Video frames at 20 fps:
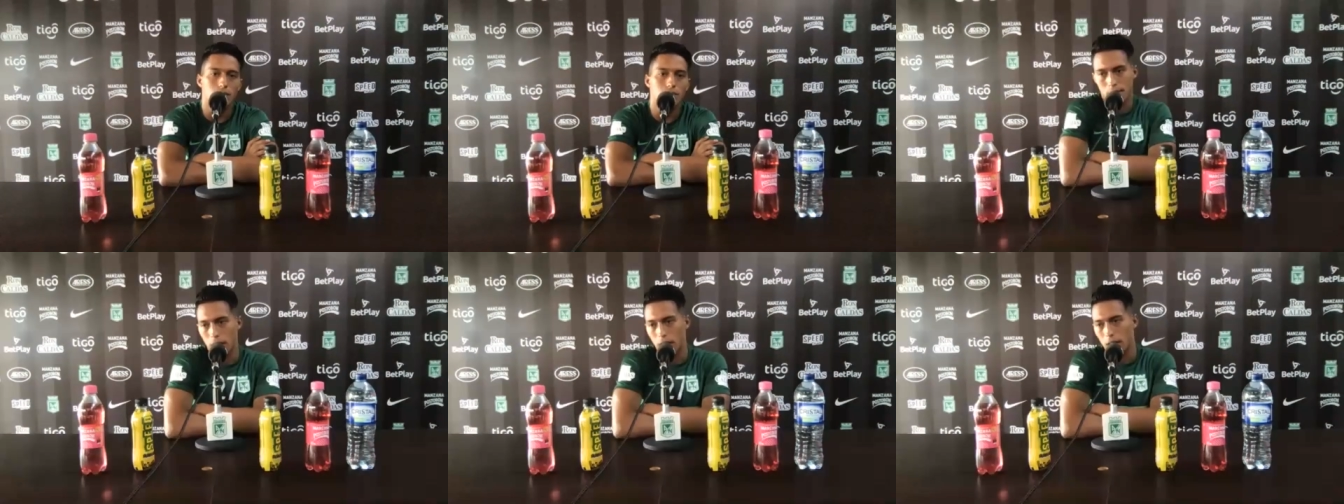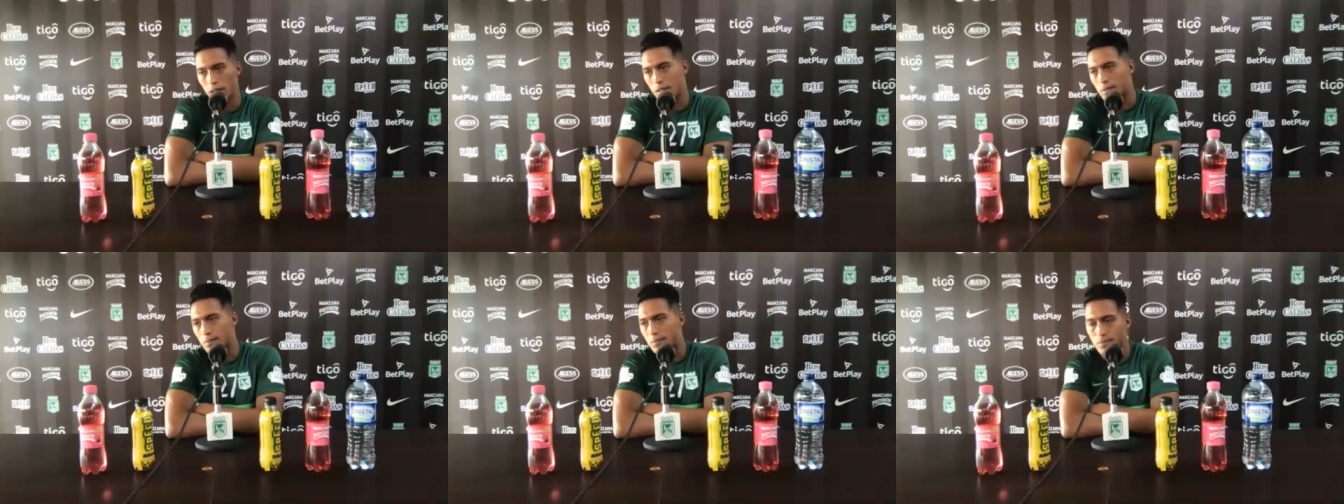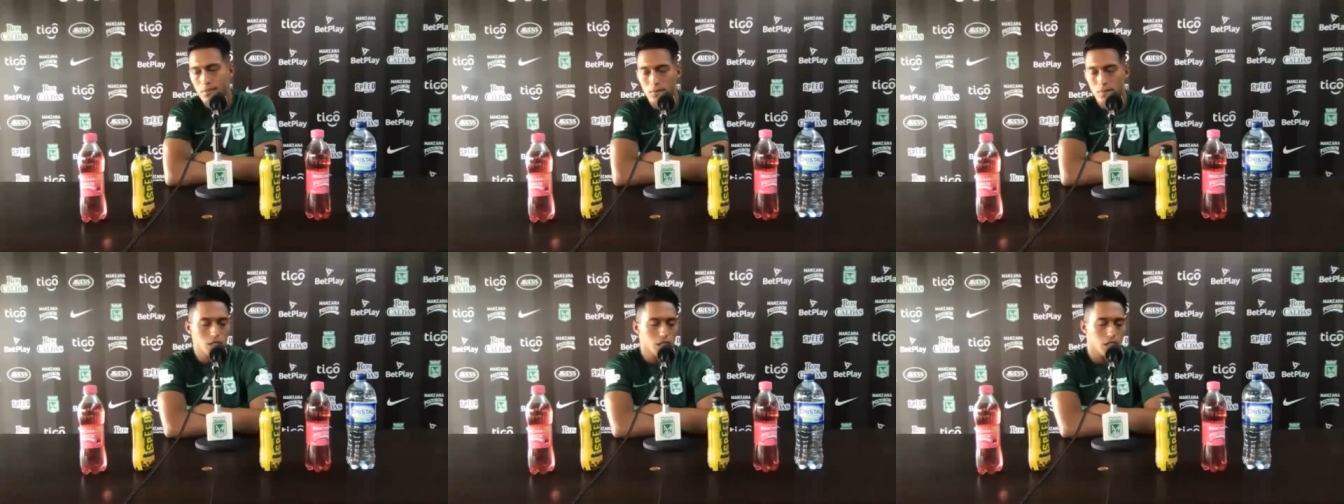Sí,
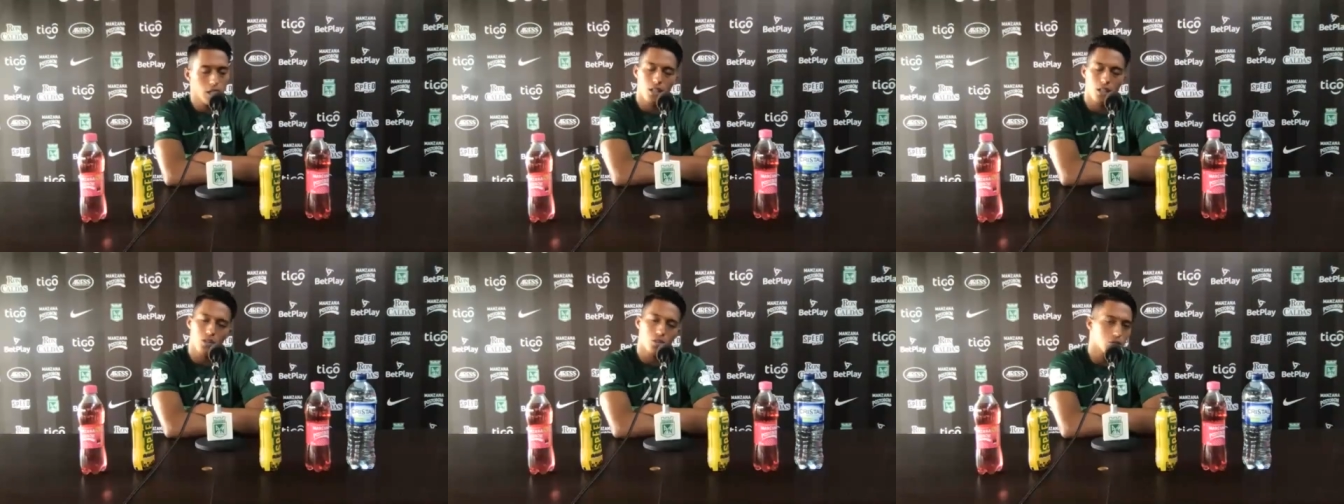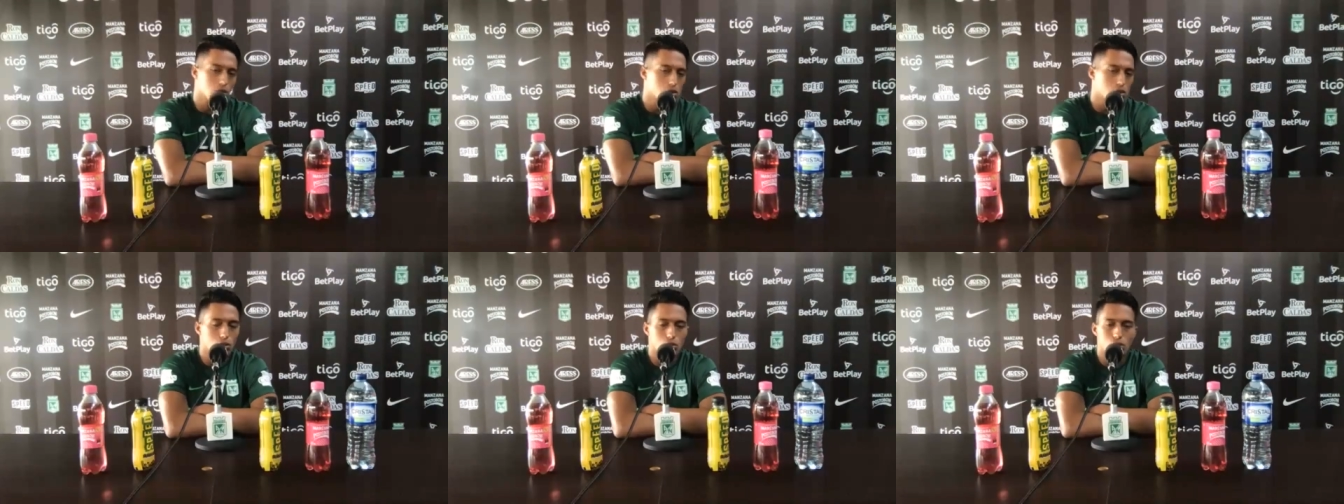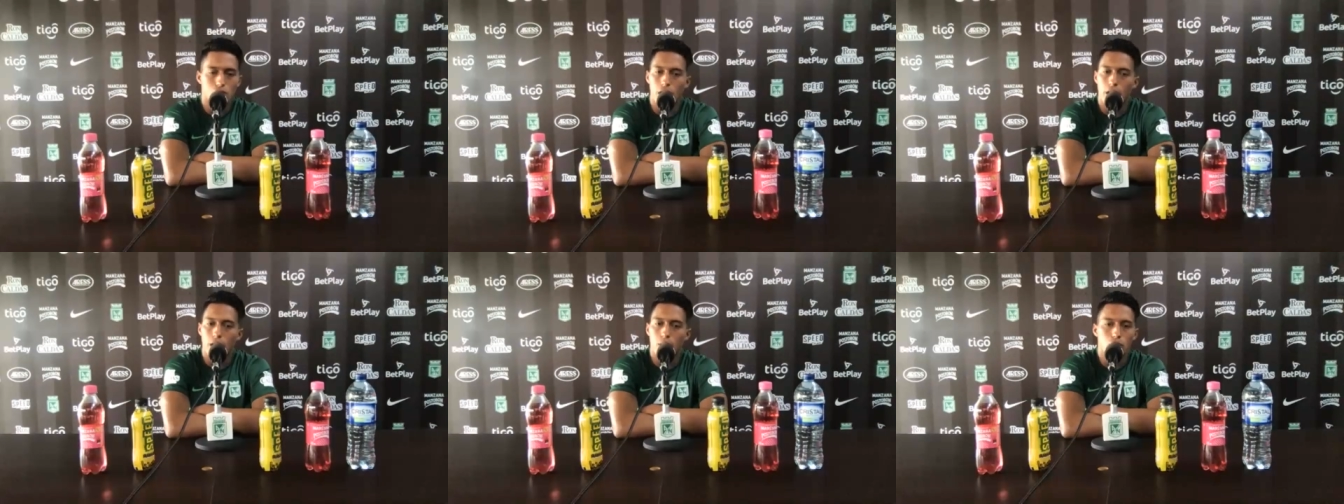sí, nosotros
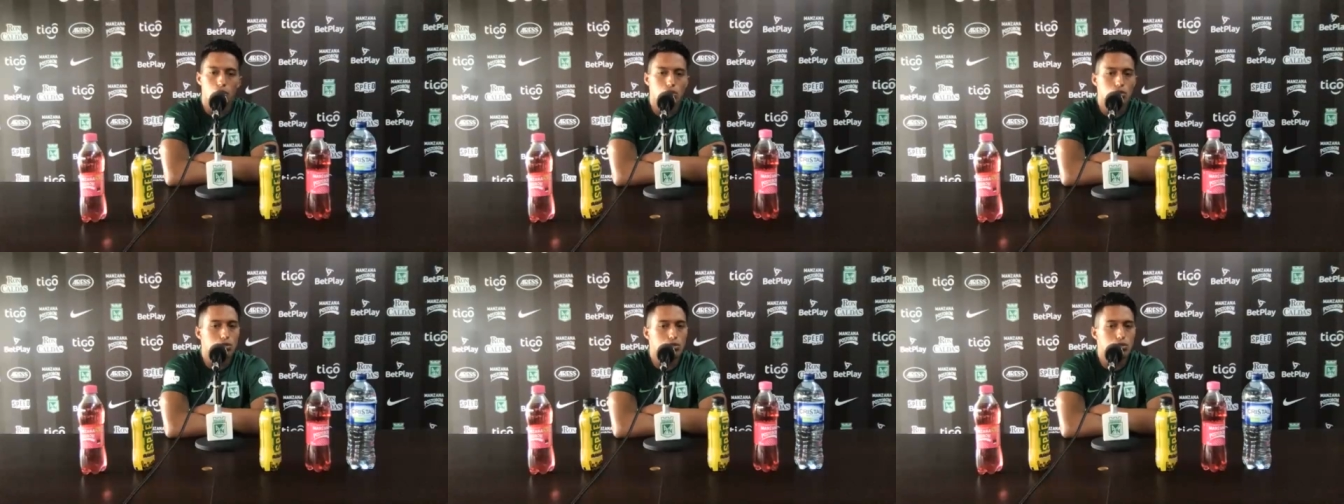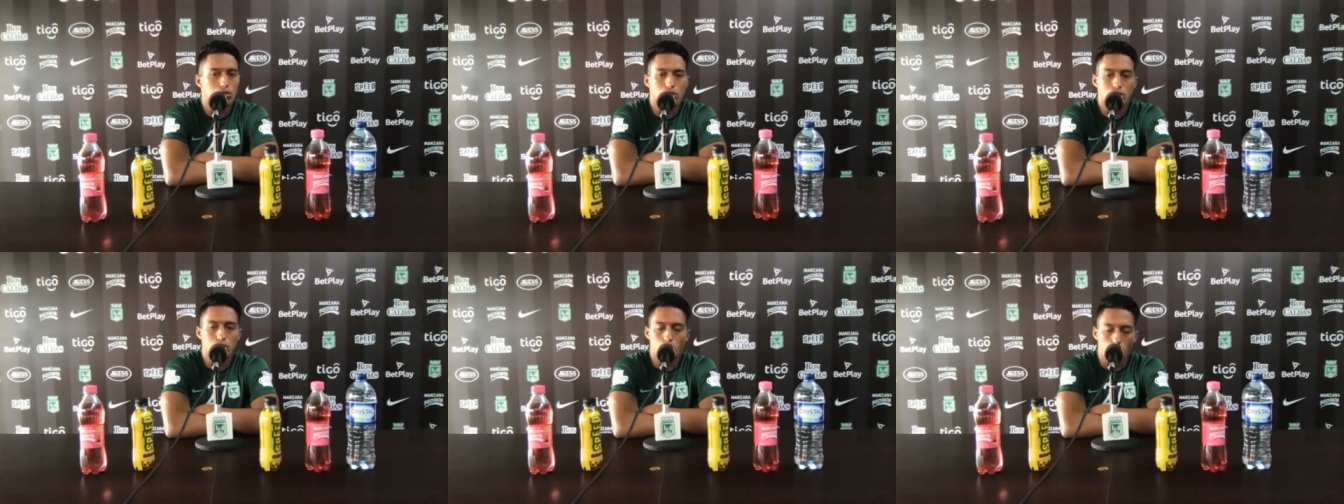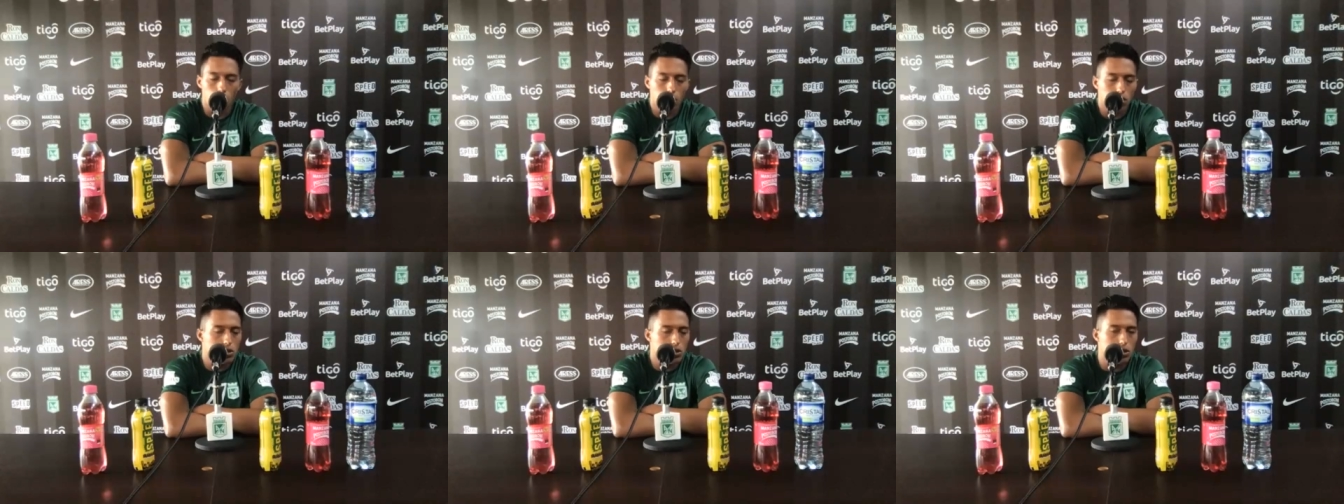tenemos
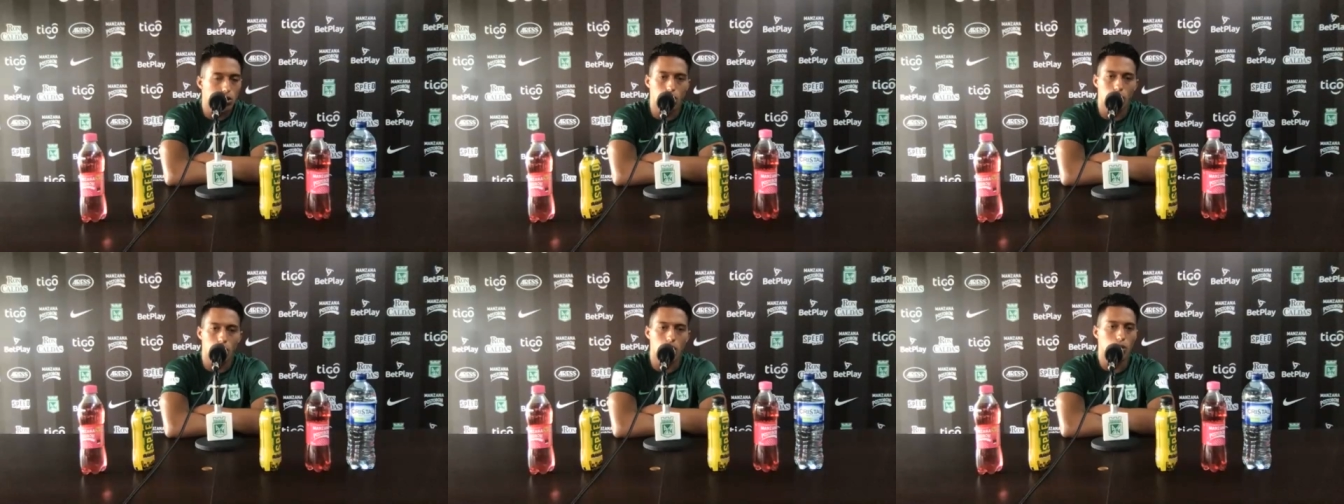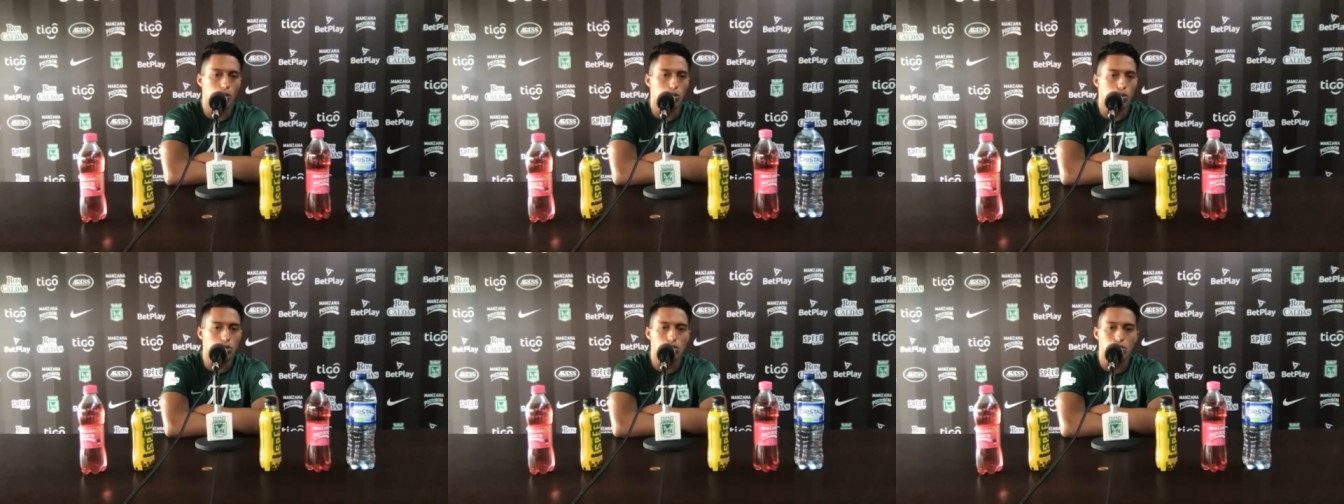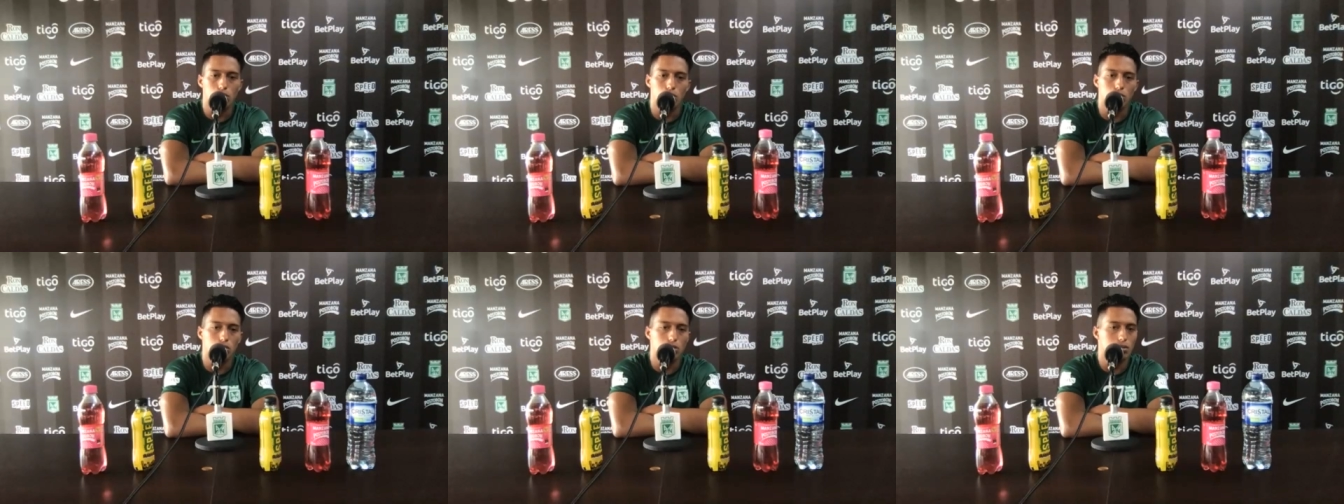todos los
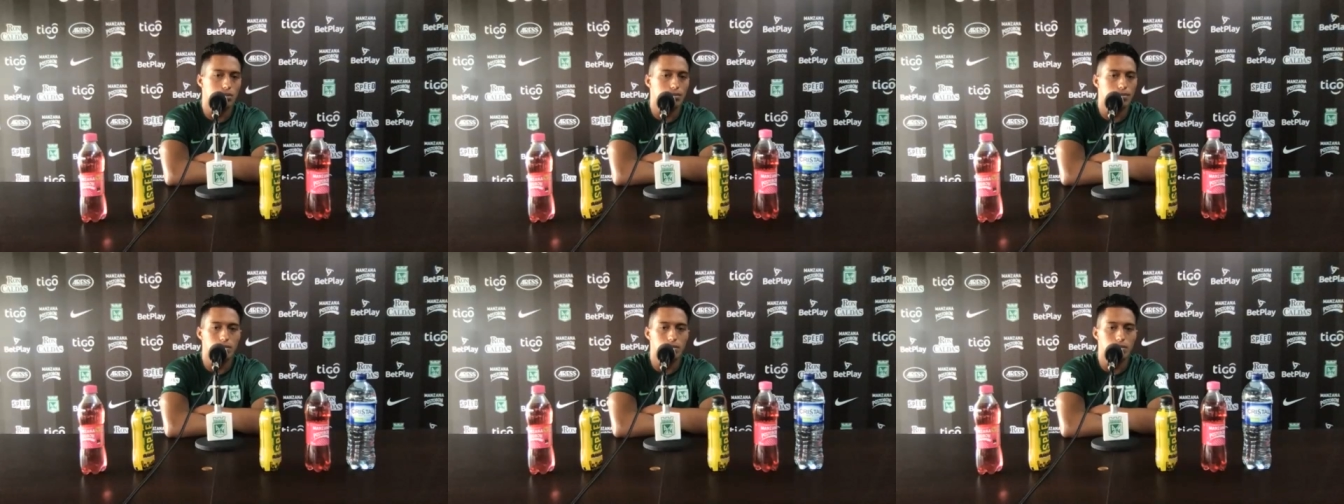recursos,